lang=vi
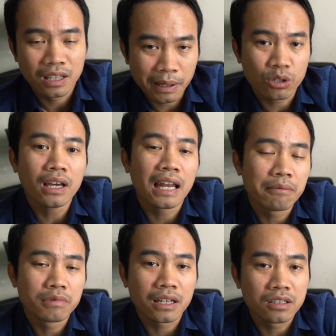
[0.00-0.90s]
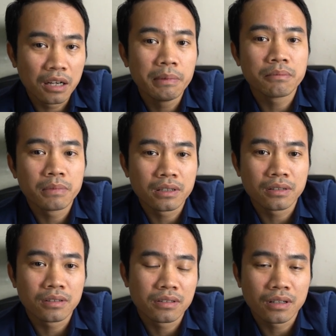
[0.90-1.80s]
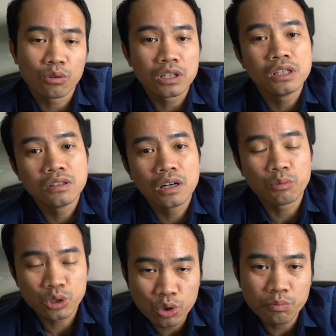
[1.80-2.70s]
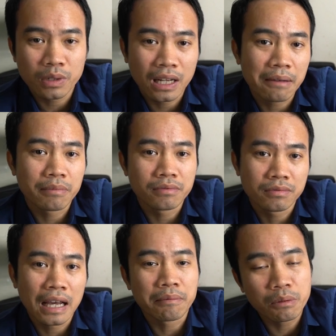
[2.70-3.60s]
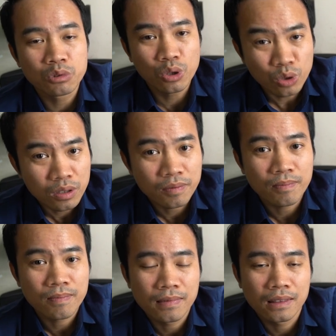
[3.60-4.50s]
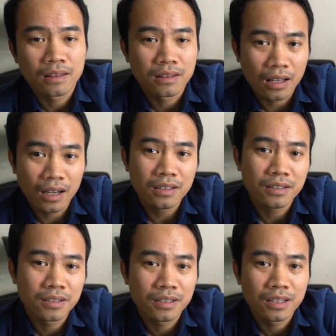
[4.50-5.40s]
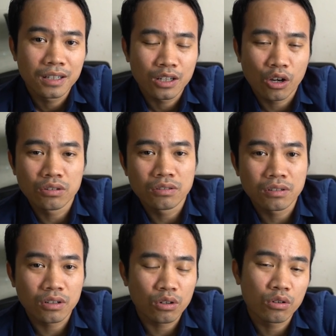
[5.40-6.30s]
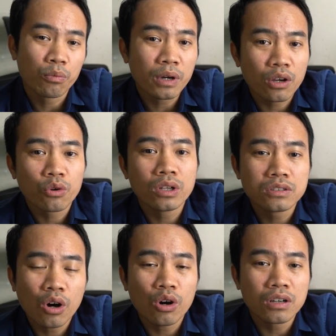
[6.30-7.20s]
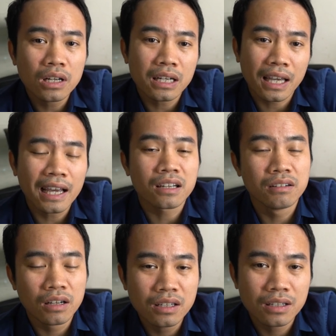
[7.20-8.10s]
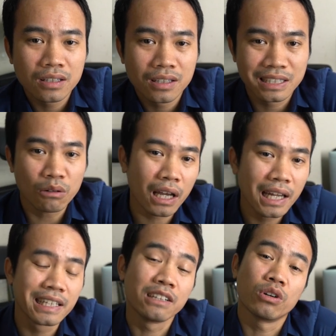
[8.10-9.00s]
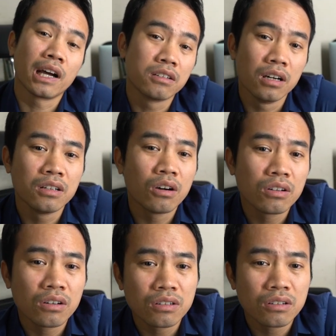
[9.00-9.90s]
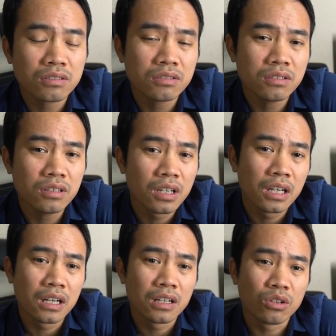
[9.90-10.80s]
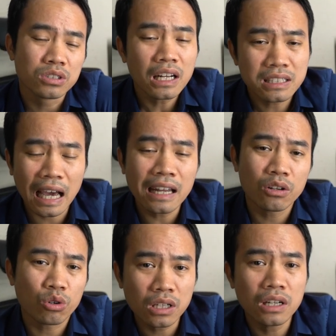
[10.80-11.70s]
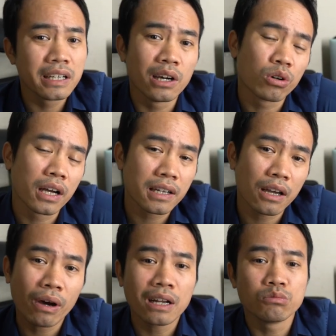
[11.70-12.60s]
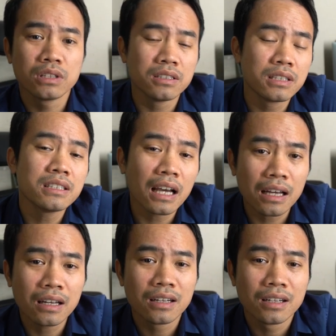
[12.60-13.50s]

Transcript: thì mình có thể làm ngày cưới mình mình đầu tư hơn một chút mình làm đẹp lên một chút đấy còn có một cái nguyên do nữa là cái ngày cưới ấy, thì trong cái lịch trình của ngày cưới nó nó nó nó rất là sát nó có rất là nhiều cái cái hoạt động sẽ diễn ra